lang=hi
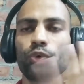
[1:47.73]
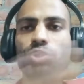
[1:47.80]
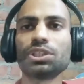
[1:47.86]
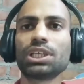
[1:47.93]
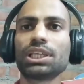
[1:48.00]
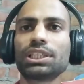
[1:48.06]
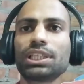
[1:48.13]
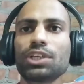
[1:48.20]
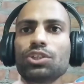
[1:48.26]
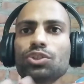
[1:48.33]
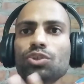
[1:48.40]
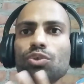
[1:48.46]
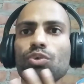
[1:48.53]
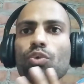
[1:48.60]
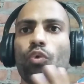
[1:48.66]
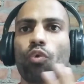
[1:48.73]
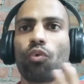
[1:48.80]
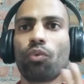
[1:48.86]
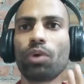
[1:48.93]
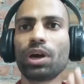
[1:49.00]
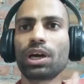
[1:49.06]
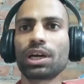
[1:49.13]
हो जाता है जो
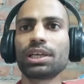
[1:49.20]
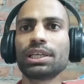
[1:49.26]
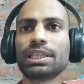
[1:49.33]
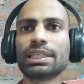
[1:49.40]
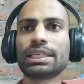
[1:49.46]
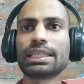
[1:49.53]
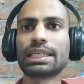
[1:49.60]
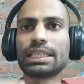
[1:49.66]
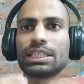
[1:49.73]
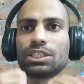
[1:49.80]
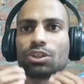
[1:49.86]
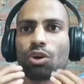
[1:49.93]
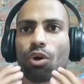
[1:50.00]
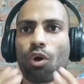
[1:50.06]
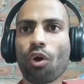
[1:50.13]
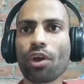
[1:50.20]
ओवर ग्लीज